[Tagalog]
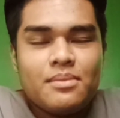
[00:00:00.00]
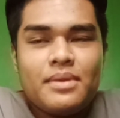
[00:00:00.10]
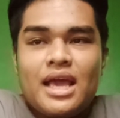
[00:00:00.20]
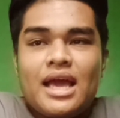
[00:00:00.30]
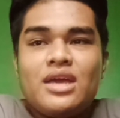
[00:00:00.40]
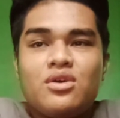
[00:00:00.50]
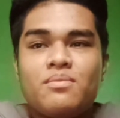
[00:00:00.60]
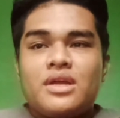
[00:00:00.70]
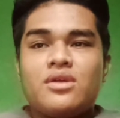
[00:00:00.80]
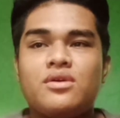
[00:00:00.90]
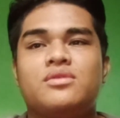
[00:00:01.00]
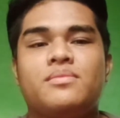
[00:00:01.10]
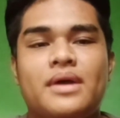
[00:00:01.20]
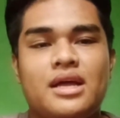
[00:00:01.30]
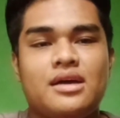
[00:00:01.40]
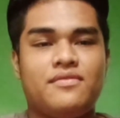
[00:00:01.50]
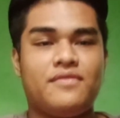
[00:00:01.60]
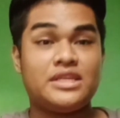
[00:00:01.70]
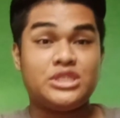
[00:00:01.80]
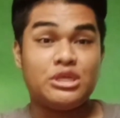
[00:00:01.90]
may kayo pero parang
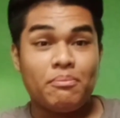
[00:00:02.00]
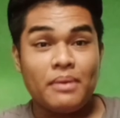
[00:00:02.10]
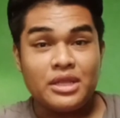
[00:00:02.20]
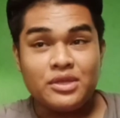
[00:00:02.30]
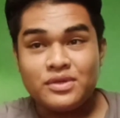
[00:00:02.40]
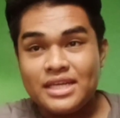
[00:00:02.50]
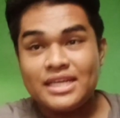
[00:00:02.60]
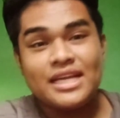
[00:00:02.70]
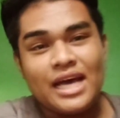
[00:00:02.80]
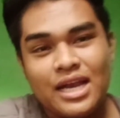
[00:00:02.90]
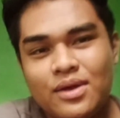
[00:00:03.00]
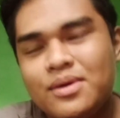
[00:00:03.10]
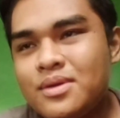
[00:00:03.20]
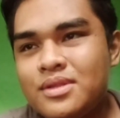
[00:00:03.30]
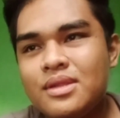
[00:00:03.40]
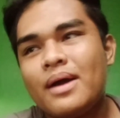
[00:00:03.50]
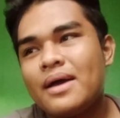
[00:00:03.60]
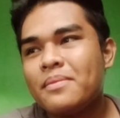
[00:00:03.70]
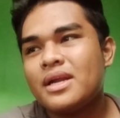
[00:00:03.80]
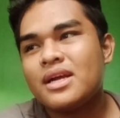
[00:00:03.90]
friendship pa rin yung nananalo, 'di ba?
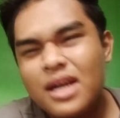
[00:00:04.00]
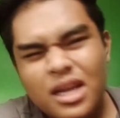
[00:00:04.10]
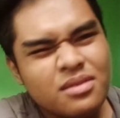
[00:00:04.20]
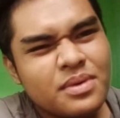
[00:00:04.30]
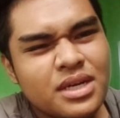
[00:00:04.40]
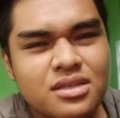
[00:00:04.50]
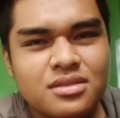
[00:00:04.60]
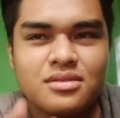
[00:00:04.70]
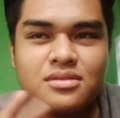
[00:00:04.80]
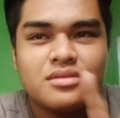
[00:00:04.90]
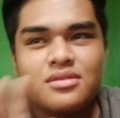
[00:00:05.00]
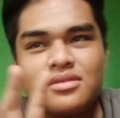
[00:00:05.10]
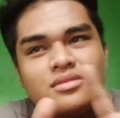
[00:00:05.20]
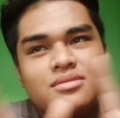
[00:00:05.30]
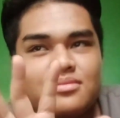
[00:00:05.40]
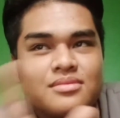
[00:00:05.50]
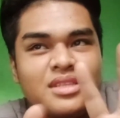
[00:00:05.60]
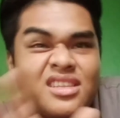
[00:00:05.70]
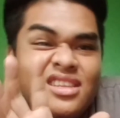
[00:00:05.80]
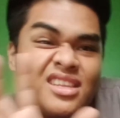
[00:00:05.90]
Parang parang
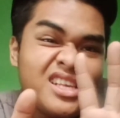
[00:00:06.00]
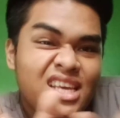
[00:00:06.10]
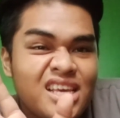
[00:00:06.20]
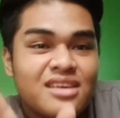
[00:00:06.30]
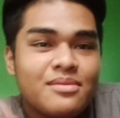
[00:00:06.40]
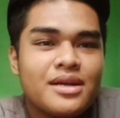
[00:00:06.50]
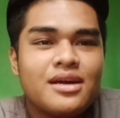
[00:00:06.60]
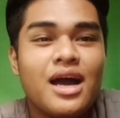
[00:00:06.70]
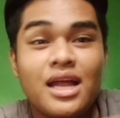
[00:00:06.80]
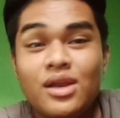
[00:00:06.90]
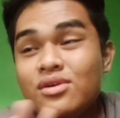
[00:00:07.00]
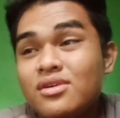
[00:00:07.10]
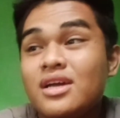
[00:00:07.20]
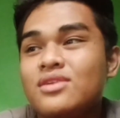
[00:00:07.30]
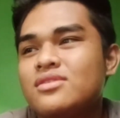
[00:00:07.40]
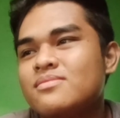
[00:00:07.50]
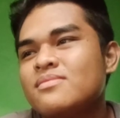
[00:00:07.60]
ni, parang halo ganun.